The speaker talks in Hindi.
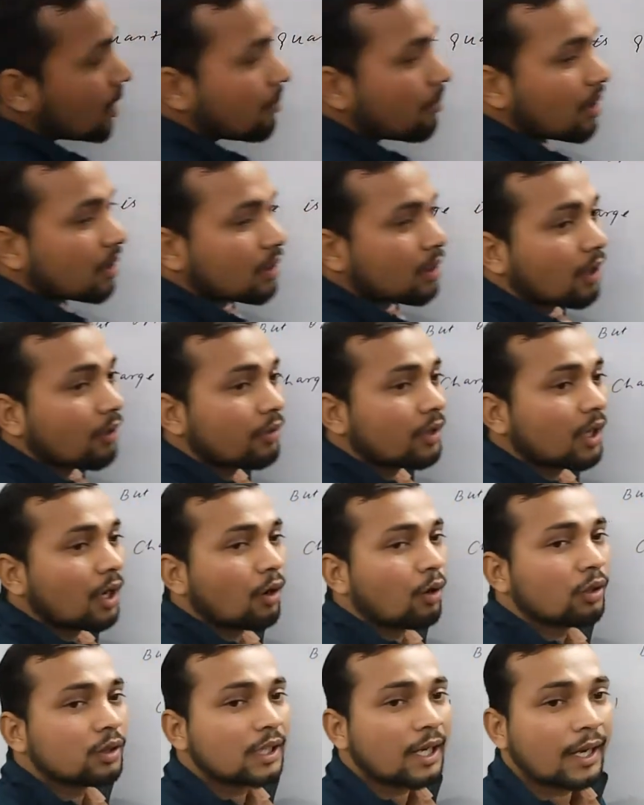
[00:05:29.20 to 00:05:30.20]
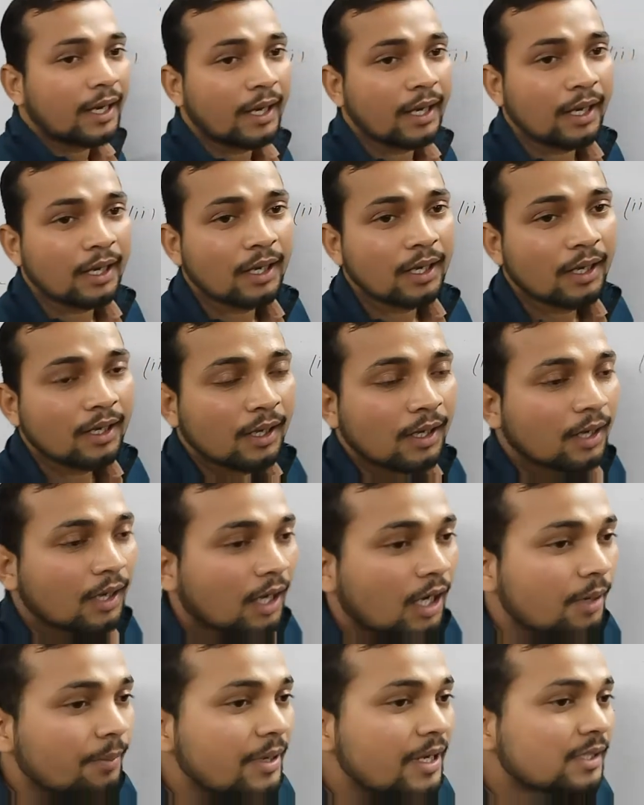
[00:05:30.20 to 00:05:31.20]
मतलब क्या होता है
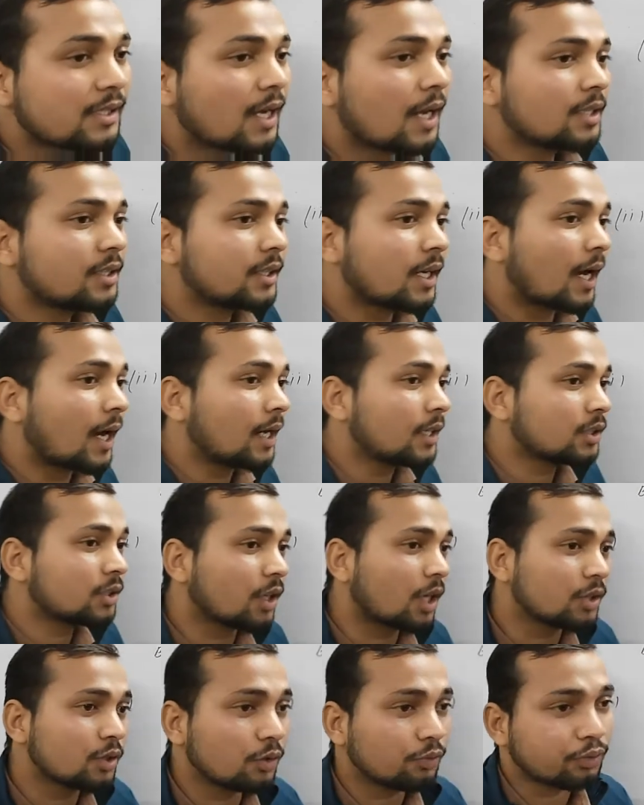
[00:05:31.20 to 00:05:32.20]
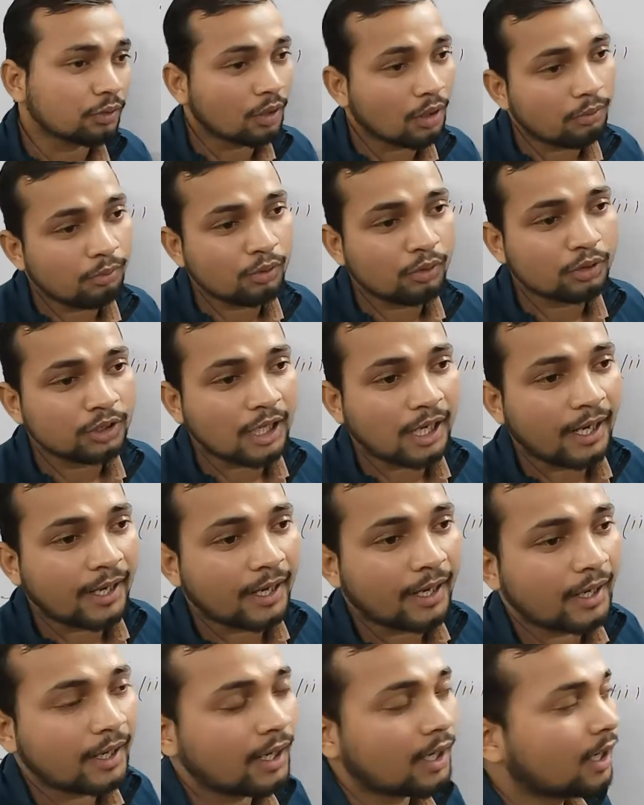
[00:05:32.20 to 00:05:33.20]
हमेशा चार्ज का जो फॉर्म होता
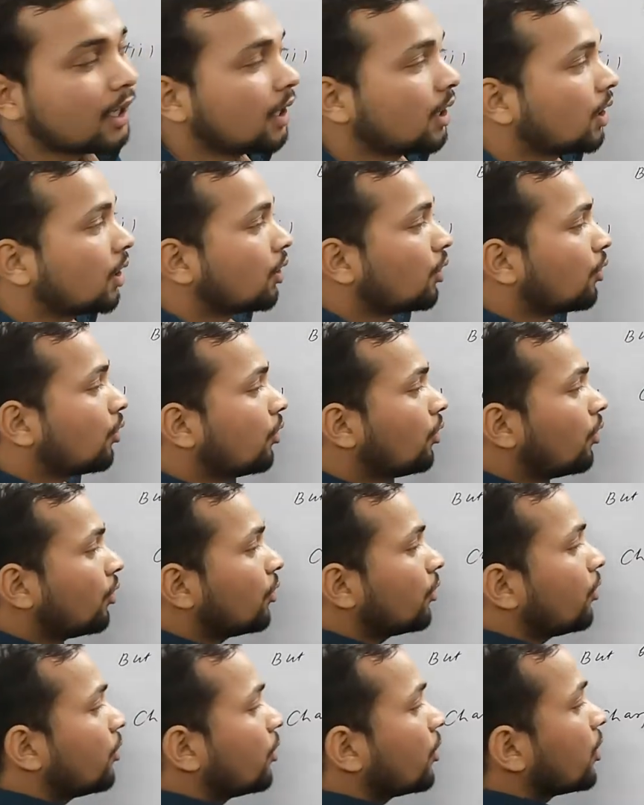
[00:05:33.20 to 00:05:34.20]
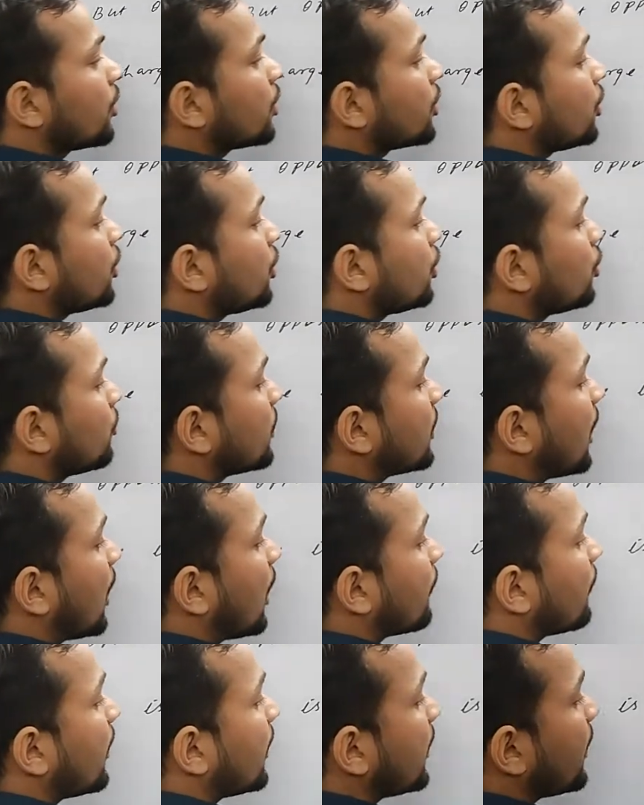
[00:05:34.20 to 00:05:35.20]
है वो क्यू
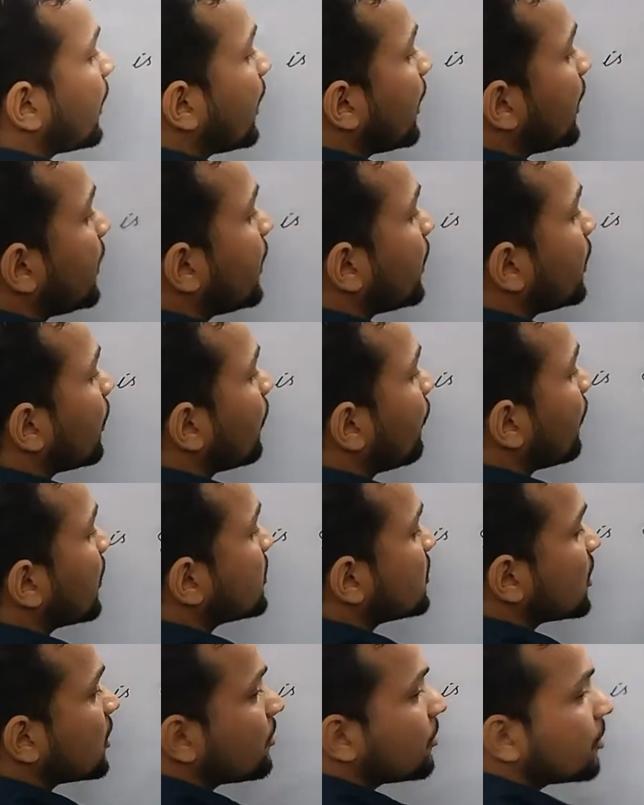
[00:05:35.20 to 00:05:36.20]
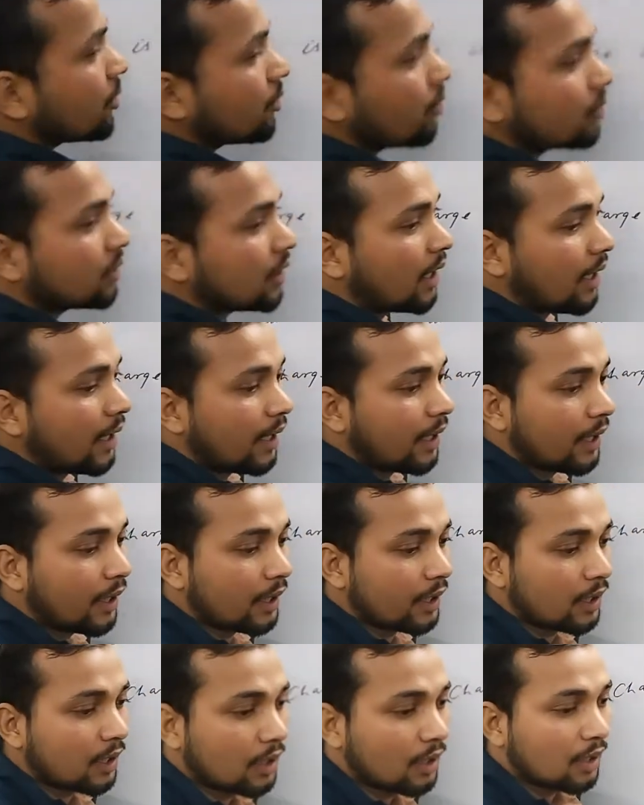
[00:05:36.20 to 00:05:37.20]
बराबर एनी के फंक्शन में होता है
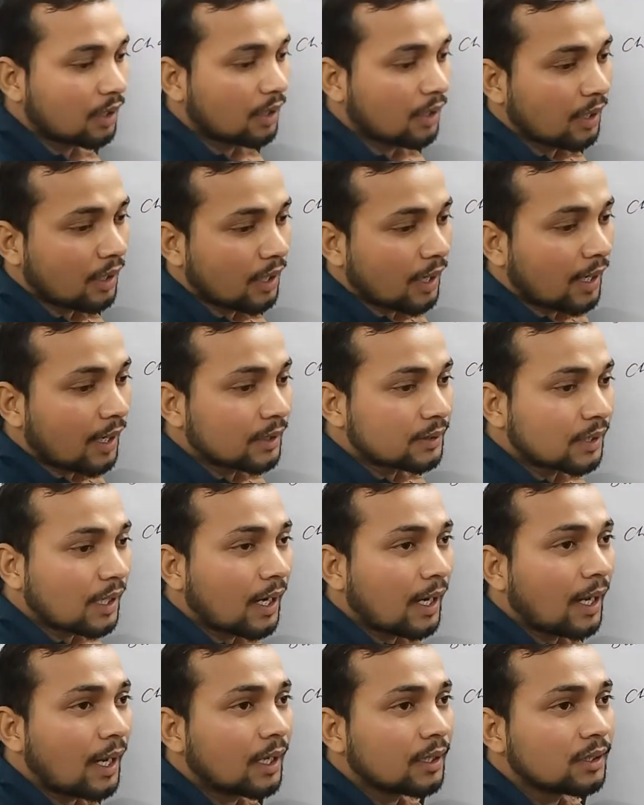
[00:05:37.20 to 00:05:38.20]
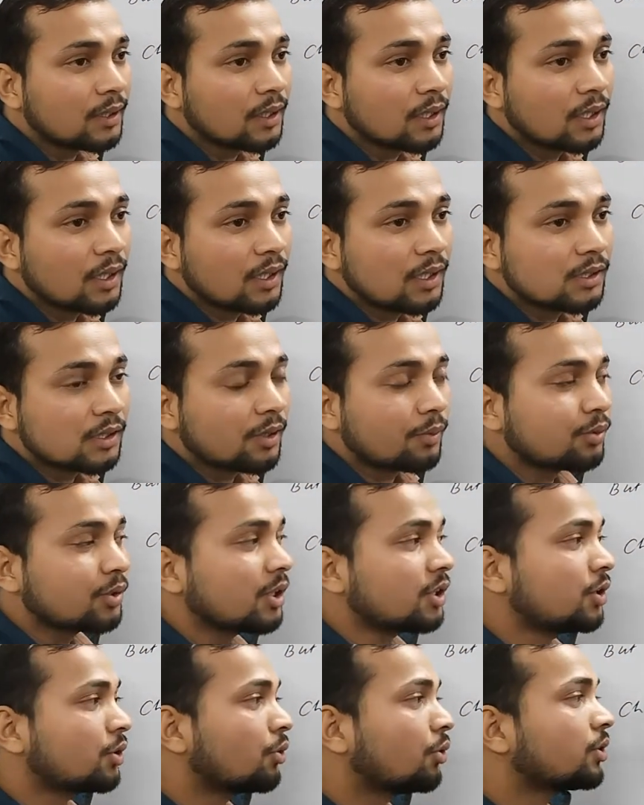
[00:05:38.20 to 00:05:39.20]
अर्थात सबसे
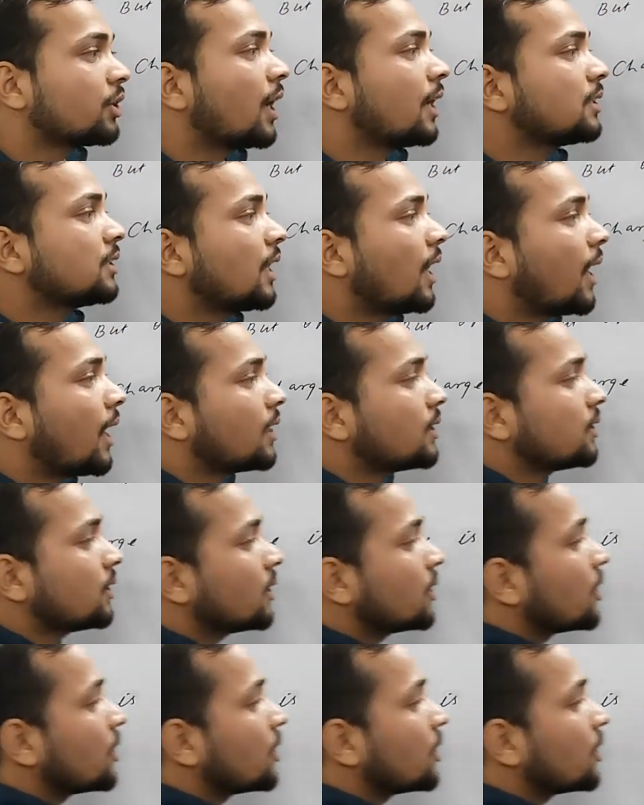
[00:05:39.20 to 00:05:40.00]
छोटा चार्ज